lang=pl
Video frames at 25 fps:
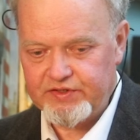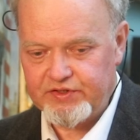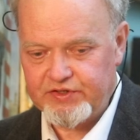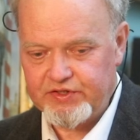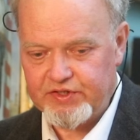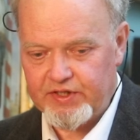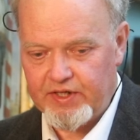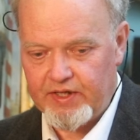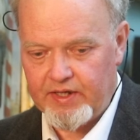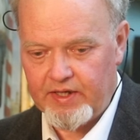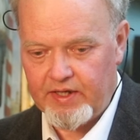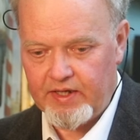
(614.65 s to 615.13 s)

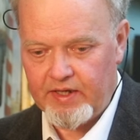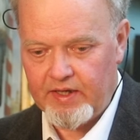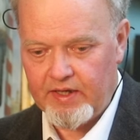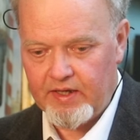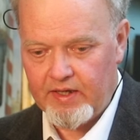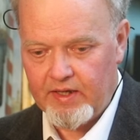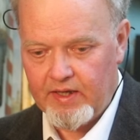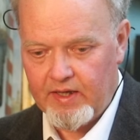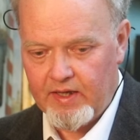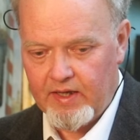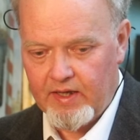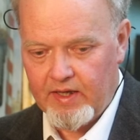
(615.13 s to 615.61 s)
że
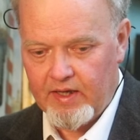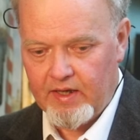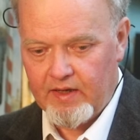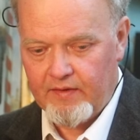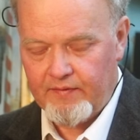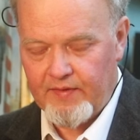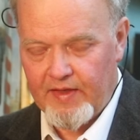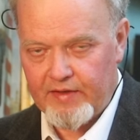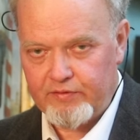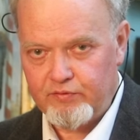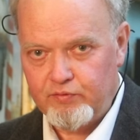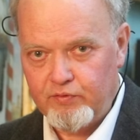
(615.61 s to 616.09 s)

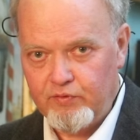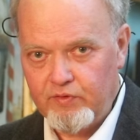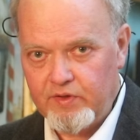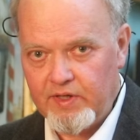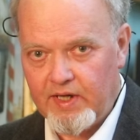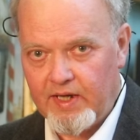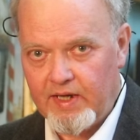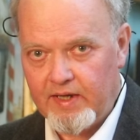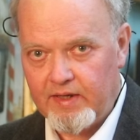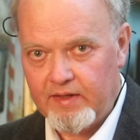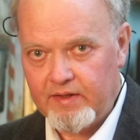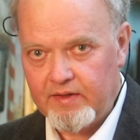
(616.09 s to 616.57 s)

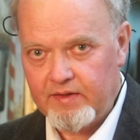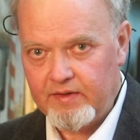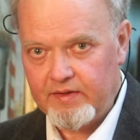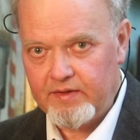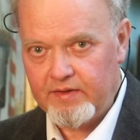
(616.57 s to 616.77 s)
natura,